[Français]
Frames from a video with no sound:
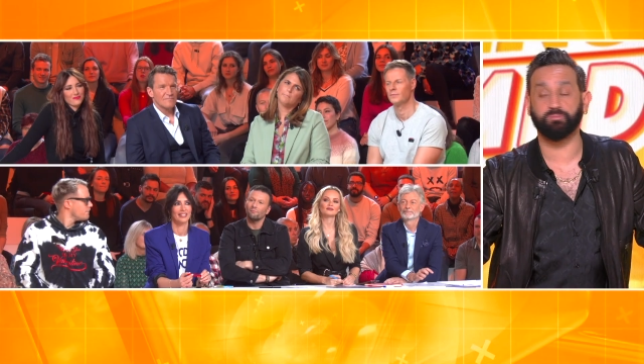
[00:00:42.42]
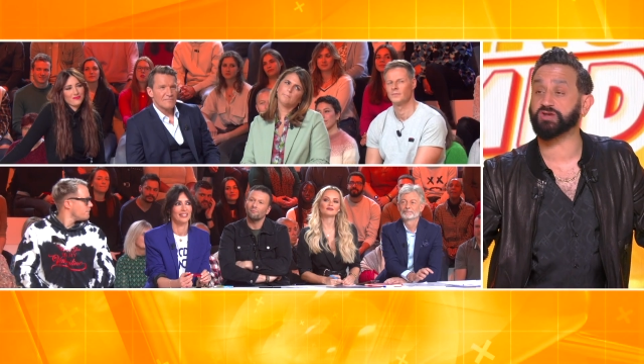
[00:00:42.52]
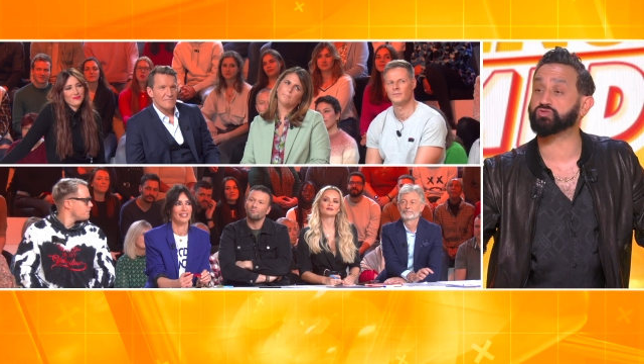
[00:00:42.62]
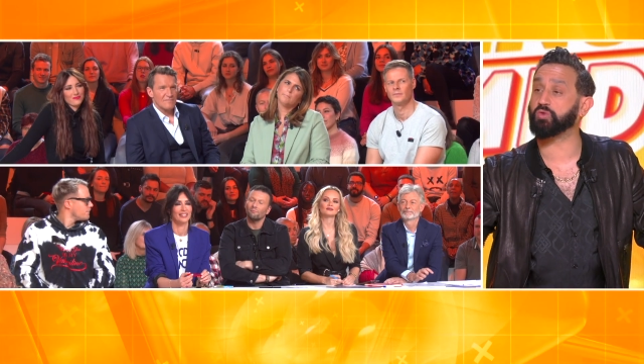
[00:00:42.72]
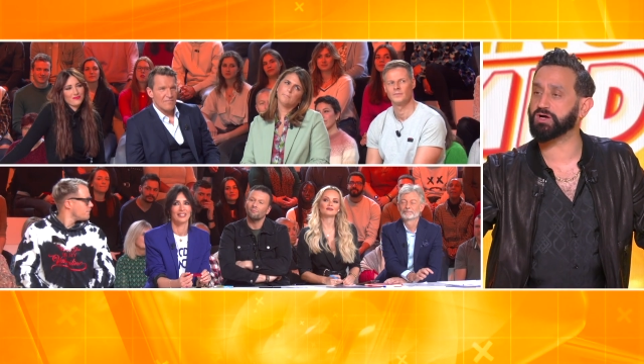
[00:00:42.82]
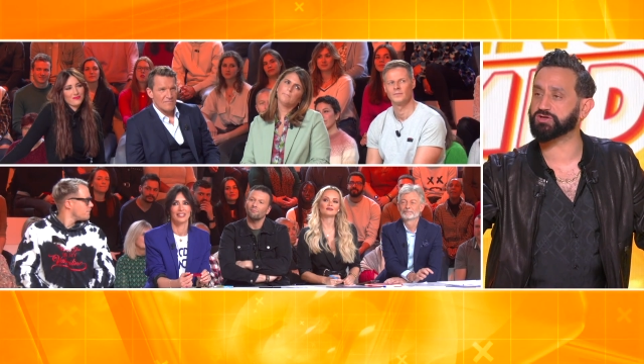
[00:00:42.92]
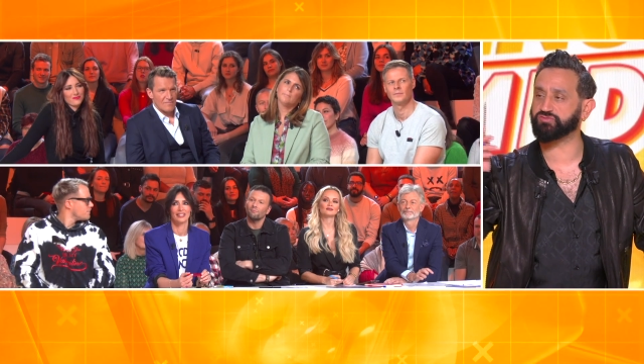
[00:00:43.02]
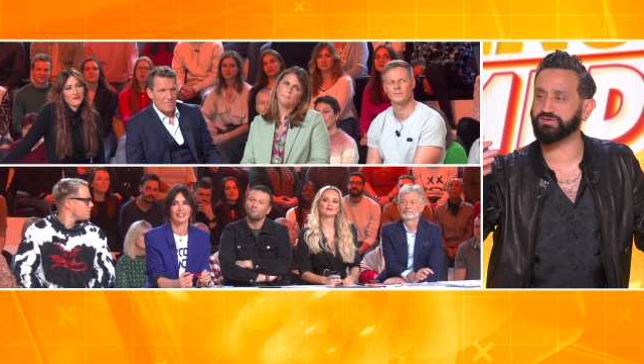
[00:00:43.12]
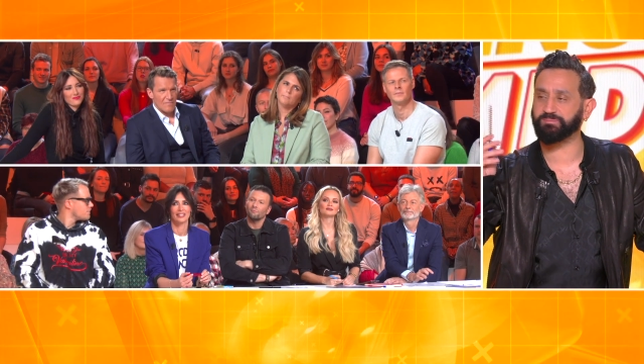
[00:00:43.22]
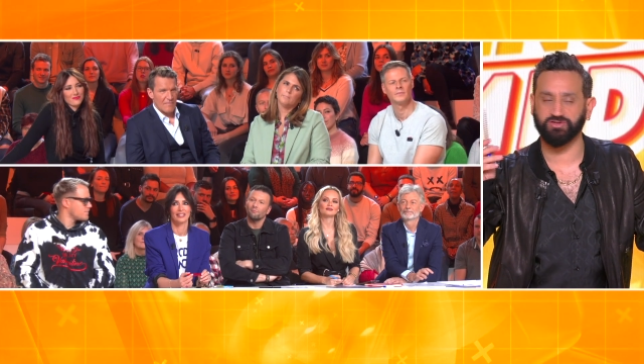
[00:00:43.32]
je
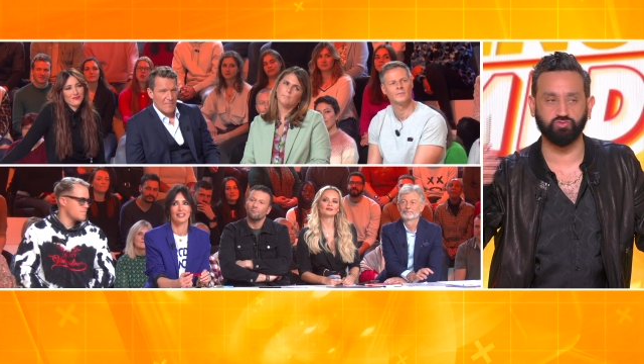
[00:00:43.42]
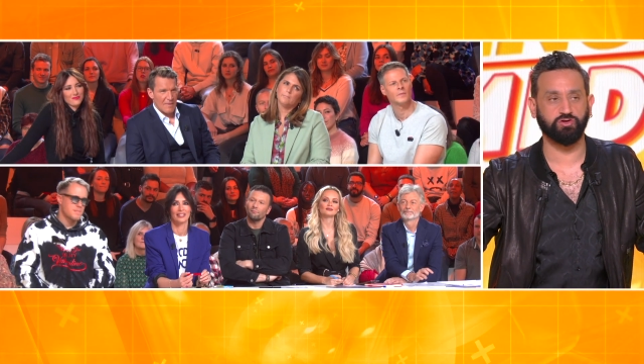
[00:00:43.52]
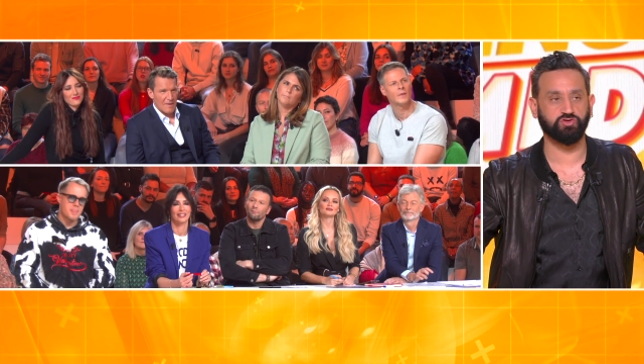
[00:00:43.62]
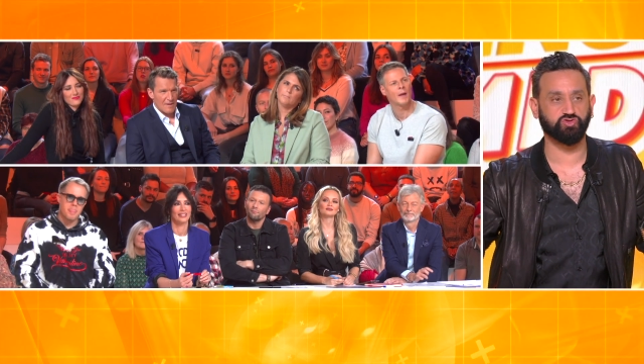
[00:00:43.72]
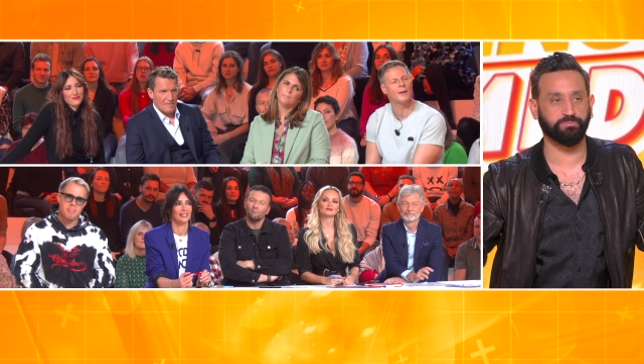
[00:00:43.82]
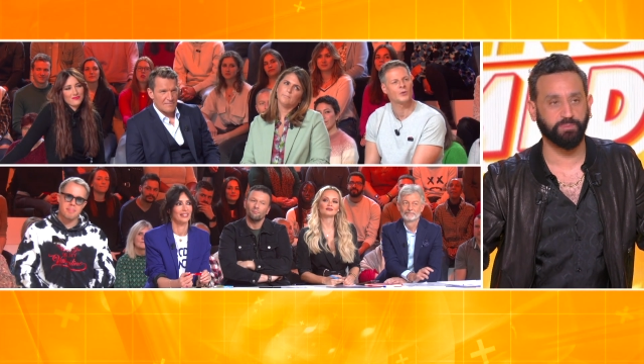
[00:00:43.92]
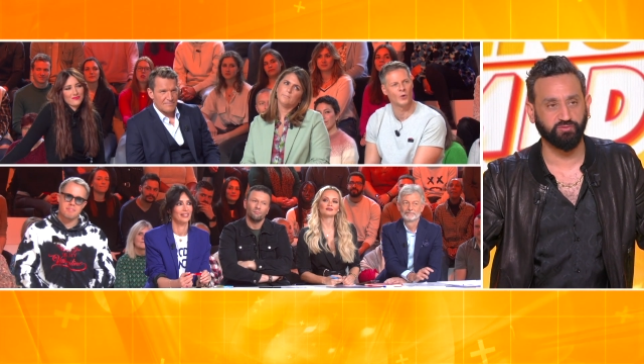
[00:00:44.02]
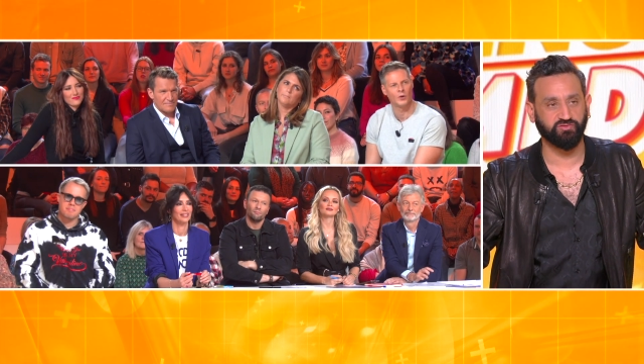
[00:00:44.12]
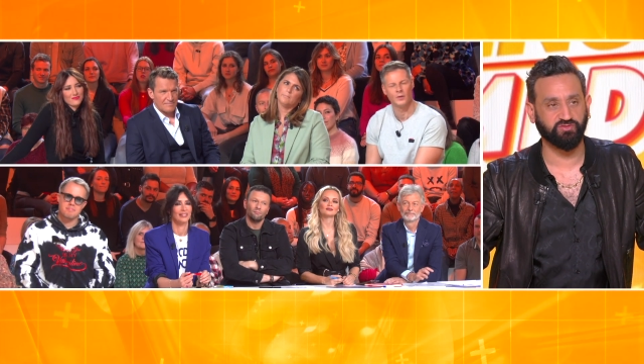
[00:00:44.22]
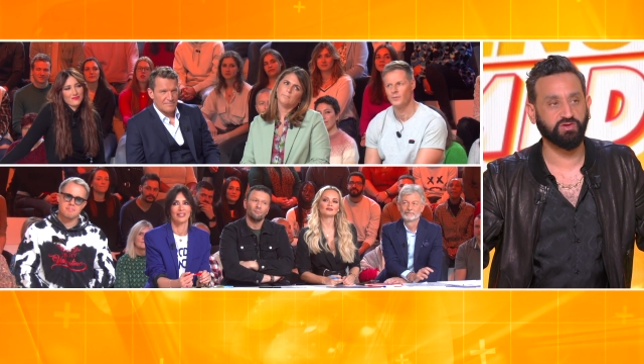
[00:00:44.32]
dirais euh, par
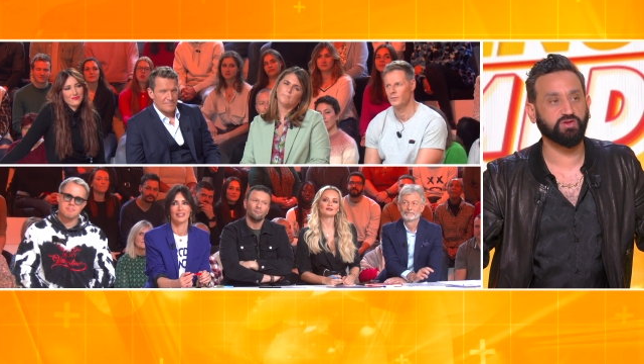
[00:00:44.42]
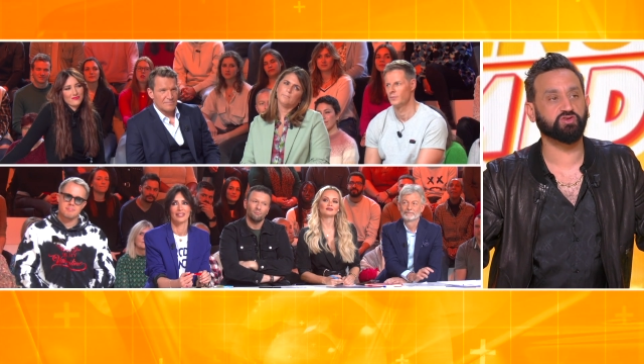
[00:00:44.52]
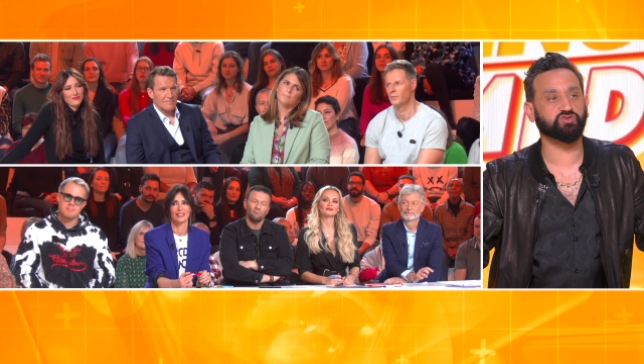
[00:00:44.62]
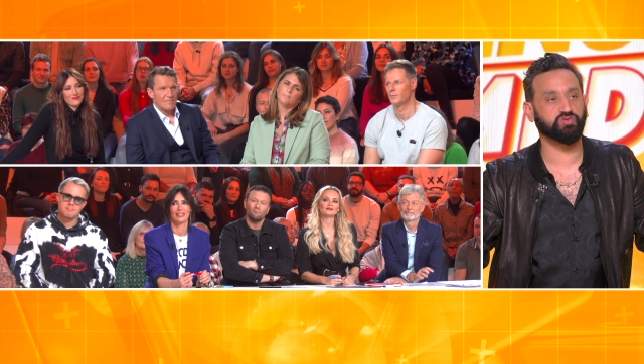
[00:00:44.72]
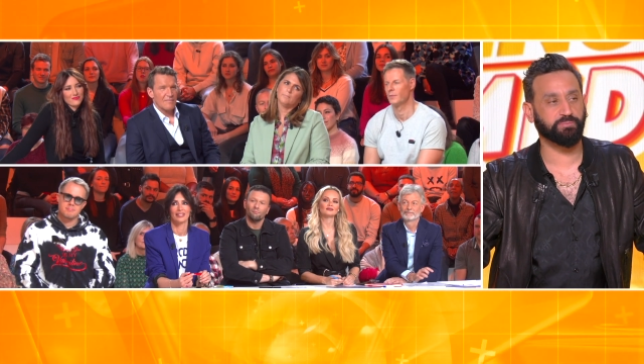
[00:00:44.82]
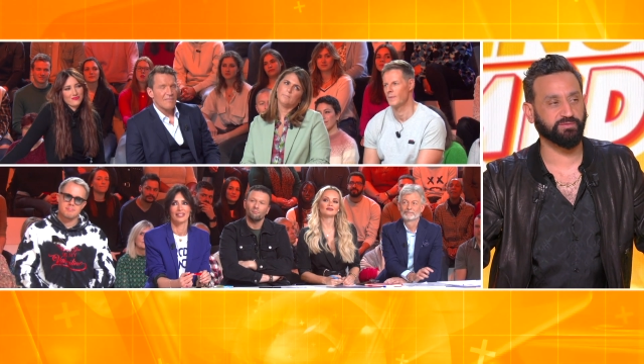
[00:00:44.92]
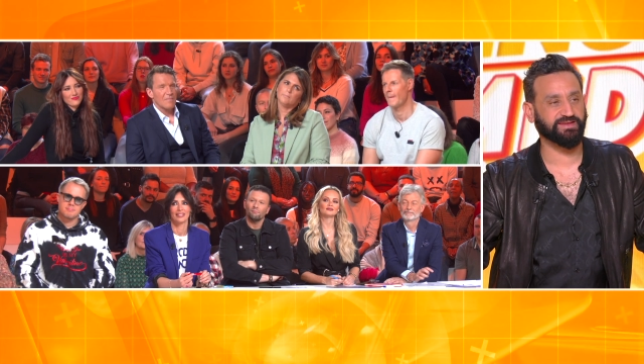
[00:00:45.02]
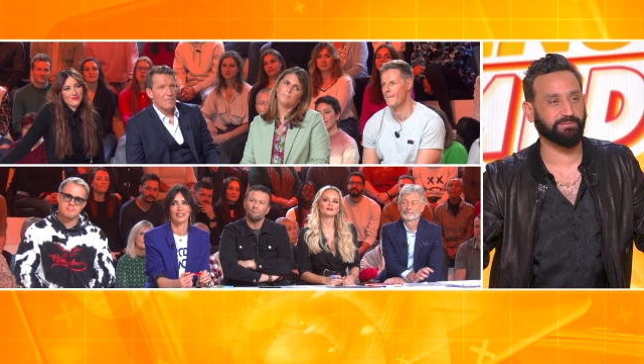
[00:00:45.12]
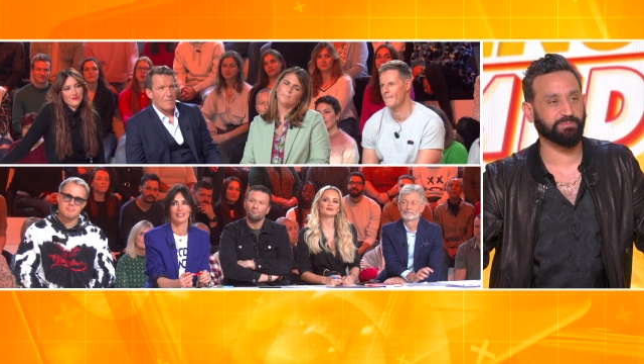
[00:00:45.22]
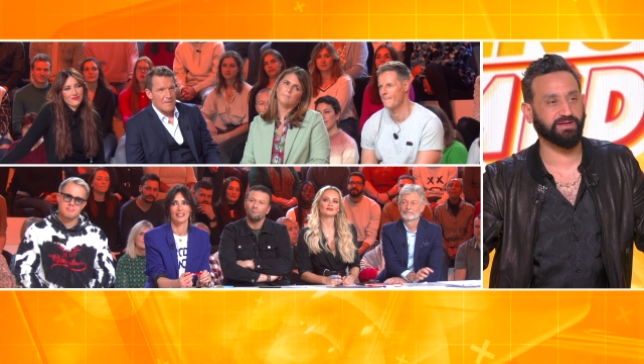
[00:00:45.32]
jour. Hein. je vous dis par jour.
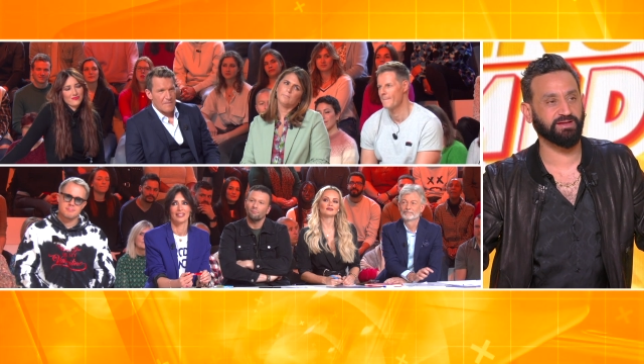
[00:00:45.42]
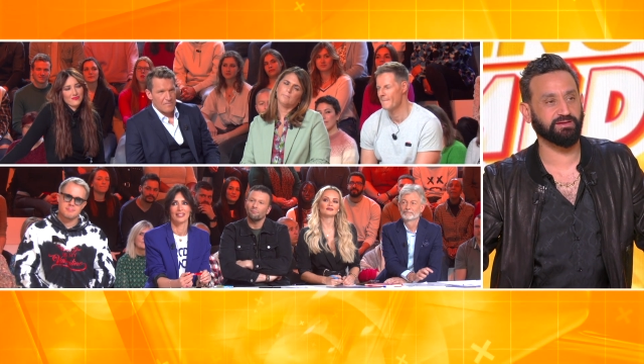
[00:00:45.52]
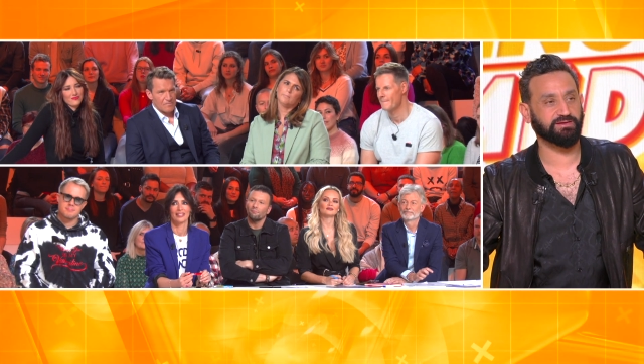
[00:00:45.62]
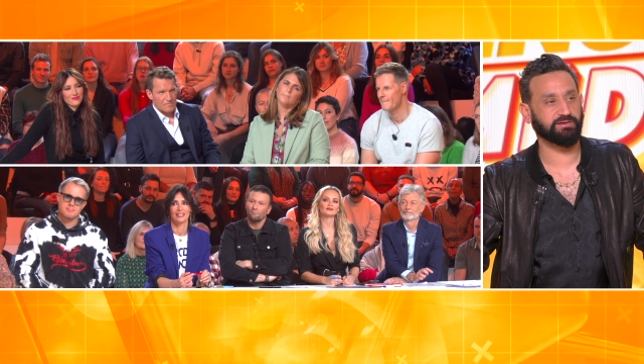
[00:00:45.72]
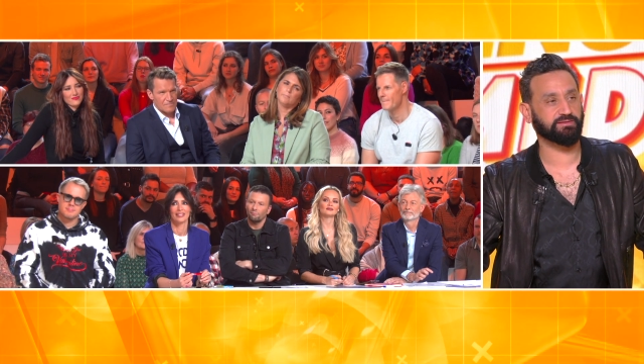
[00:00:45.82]
Je pense.